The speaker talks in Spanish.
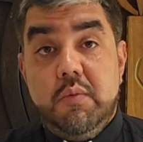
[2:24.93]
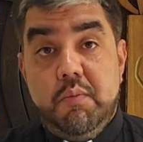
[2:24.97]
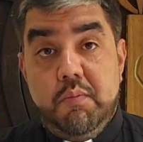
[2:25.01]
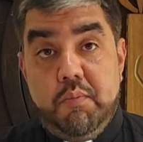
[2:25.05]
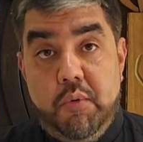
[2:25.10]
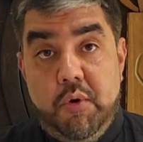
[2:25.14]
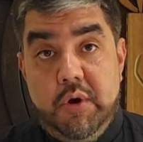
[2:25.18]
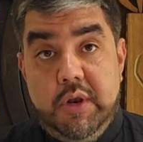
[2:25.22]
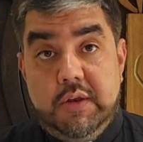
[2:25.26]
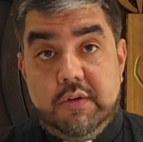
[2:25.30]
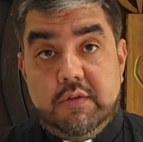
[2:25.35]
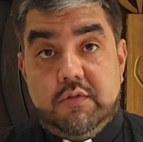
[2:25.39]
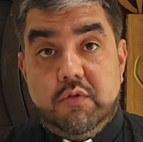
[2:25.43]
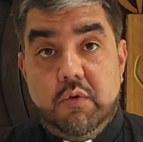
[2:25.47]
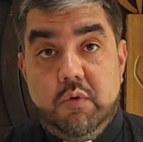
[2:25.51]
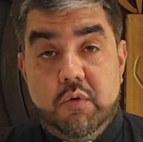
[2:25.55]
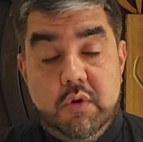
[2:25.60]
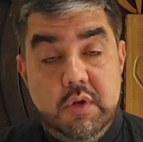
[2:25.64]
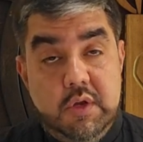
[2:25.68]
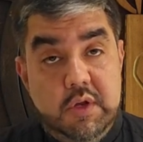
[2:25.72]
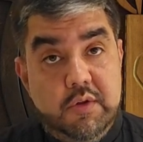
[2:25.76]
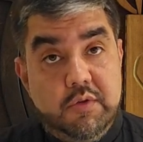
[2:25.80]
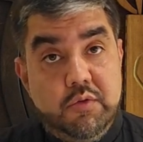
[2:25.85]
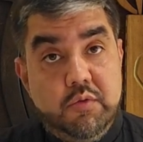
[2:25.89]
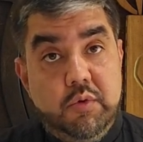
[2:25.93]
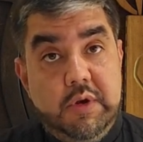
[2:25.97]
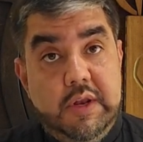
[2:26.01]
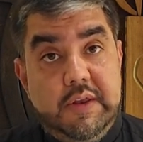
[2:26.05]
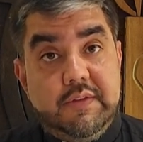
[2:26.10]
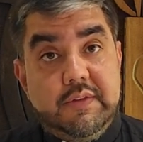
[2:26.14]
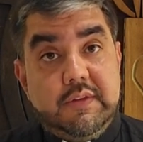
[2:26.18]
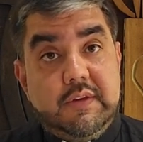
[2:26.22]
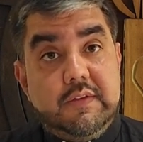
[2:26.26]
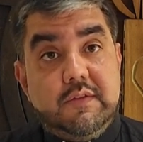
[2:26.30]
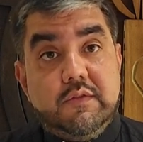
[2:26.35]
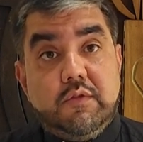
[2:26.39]
Por eso,
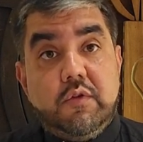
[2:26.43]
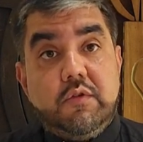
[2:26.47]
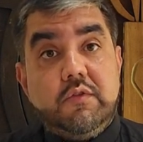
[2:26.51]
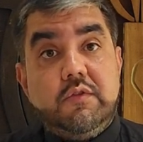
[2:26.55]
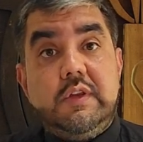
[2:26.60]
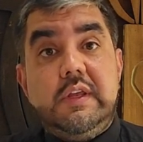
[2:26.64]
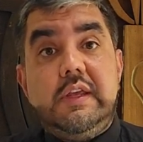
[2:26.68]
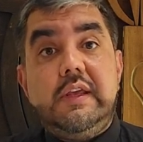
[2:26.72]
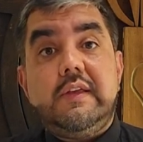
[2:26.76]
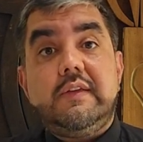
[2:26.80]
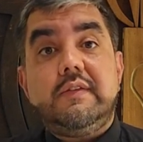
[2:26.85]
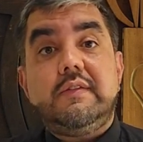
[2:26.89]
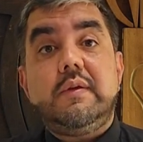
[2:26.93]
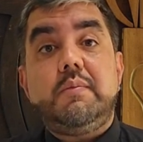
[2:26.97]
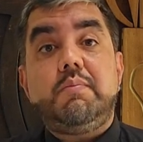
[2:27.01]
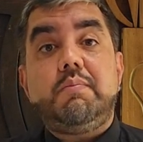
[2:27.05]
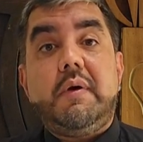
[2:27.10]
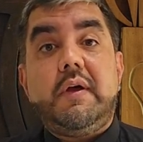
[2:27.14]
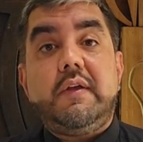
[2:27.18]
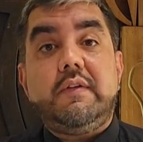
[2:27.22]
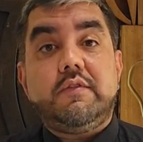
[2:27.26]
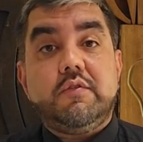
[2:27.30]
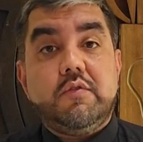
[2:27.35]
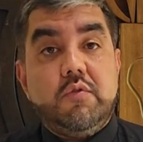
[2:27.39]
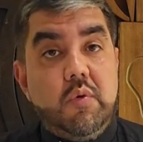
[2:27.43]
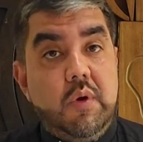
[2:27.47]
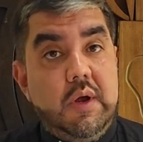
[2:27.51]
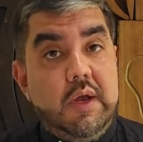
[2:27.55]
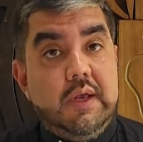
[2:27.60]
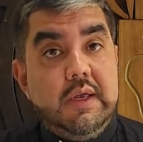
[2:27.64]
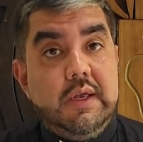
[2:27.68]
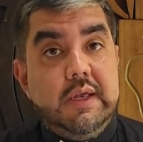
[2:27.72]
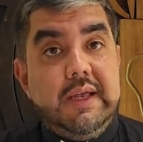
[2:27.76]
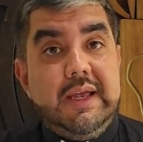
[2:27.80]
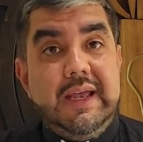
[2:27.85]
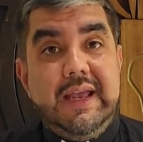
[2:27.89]
durante estos días de
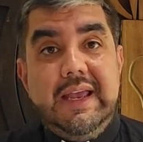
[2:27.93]
Pascua,